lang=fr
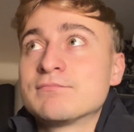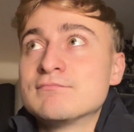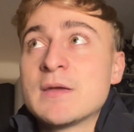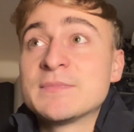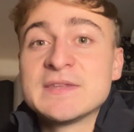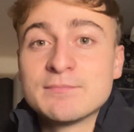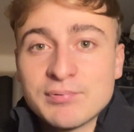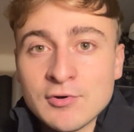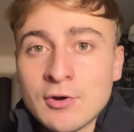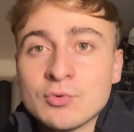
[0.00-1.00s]
même des
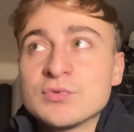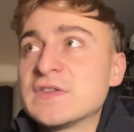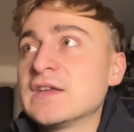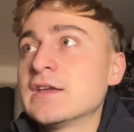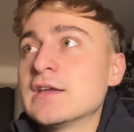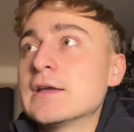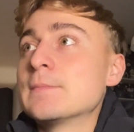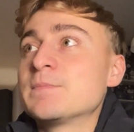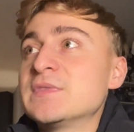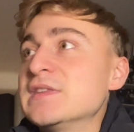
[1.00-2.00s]
plans ou des,
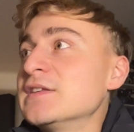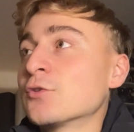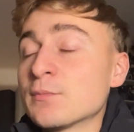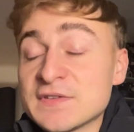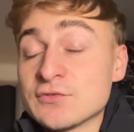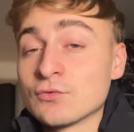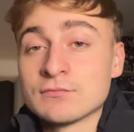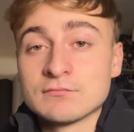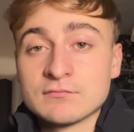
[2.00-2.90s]
des ambitions